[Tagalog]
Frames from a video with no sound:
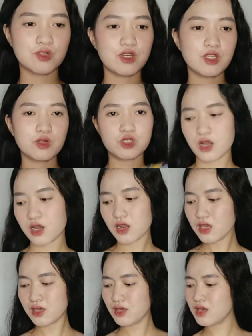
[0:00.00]
So ito siya. Aray,
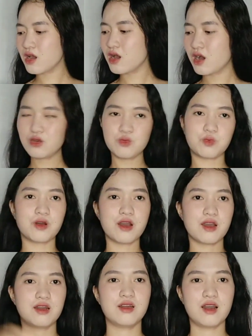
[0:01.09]
ano
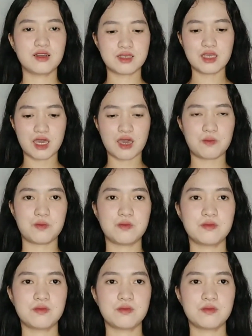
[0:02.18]
ba? Ang sikip.